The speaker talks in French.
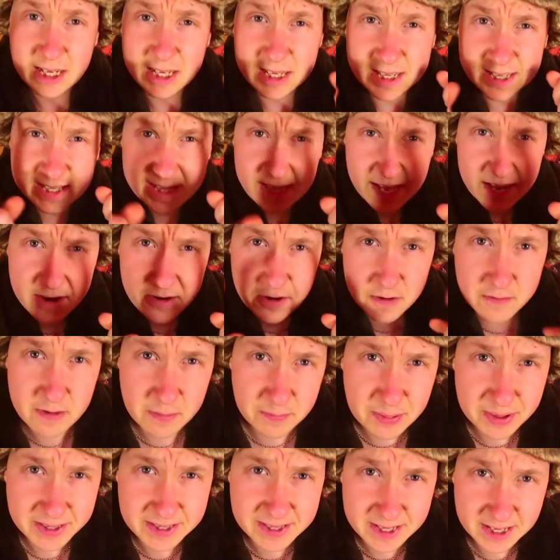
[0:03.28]
Zdarova
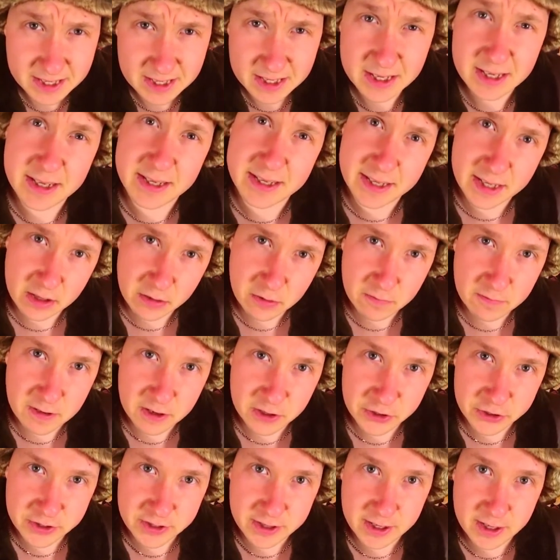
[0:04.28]
c'est
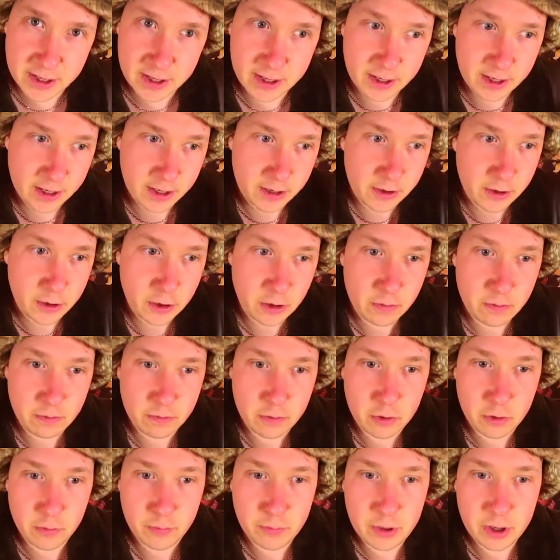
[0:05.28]

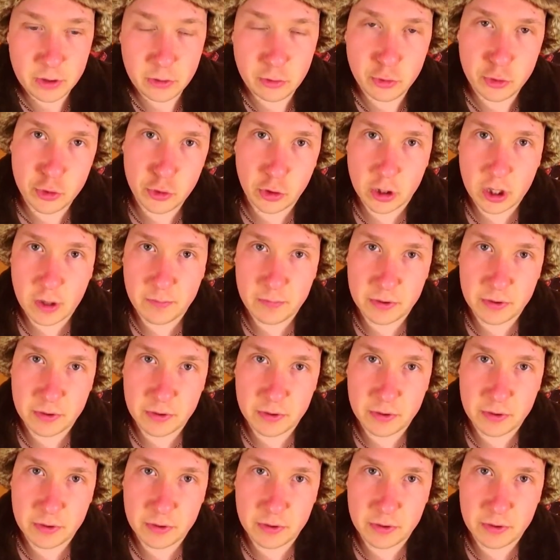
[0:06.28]
Comme partout sur la